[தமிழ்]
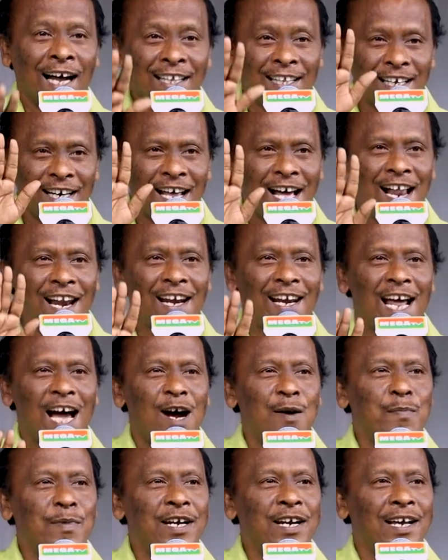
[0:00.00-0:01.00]
அதனால்
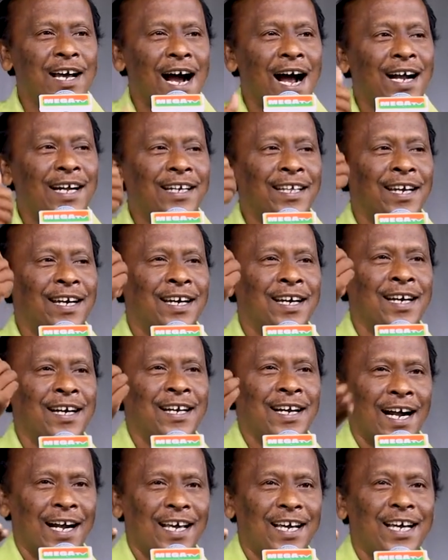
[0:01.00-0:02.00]
ராமன் காட்டிற்கு
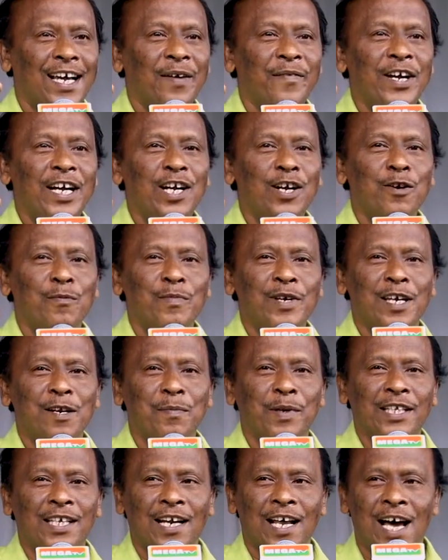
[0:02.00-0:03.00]
நடக்க வேண்டும்
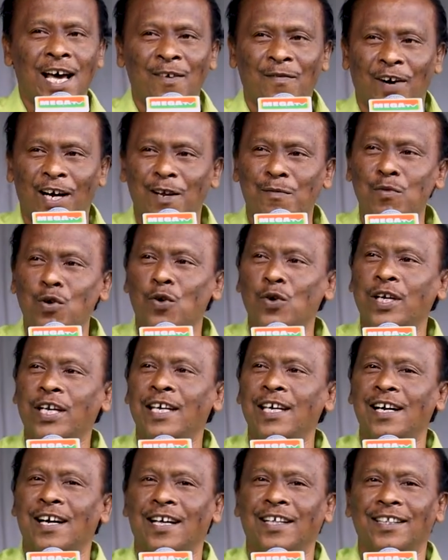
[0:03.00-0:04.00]
என்பதனால் வனம்
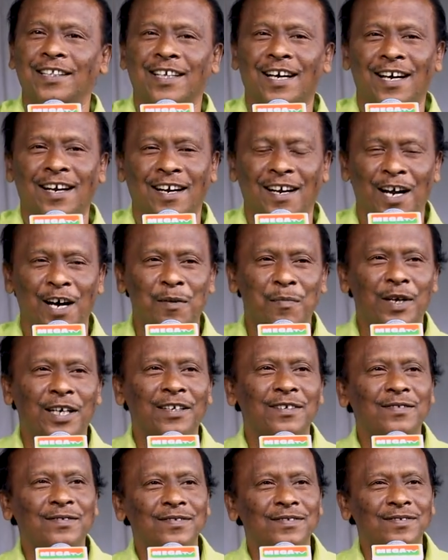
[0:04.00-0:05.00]
நோக்கி நடந்தான் ராமன்